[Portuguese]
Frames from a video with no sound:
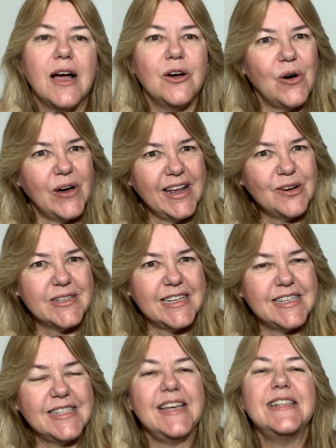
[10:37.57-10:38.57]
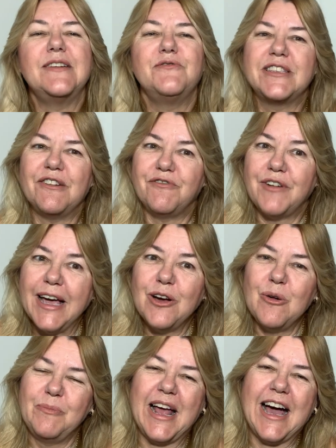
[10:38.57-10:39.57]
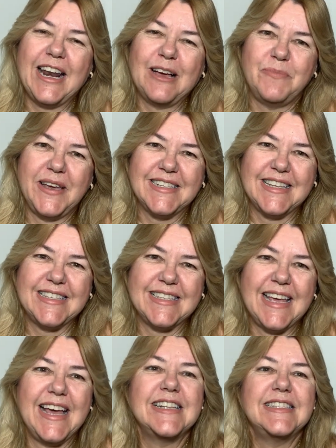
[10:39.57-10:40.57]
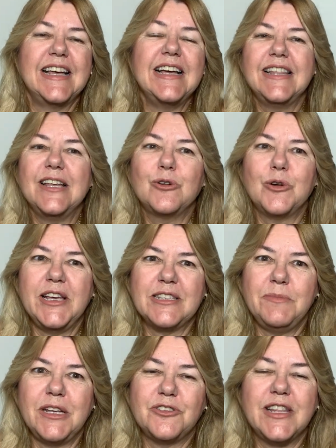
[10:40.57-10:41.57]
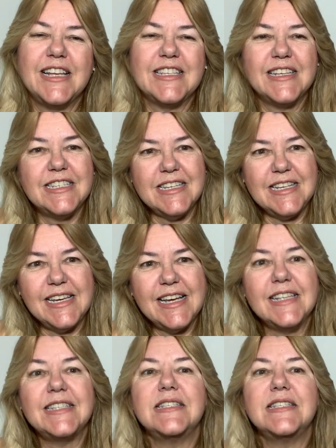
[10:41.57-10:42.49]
Agora, com certeza, você vai comprar a peça certa, tendo conhecimento dessas dicas,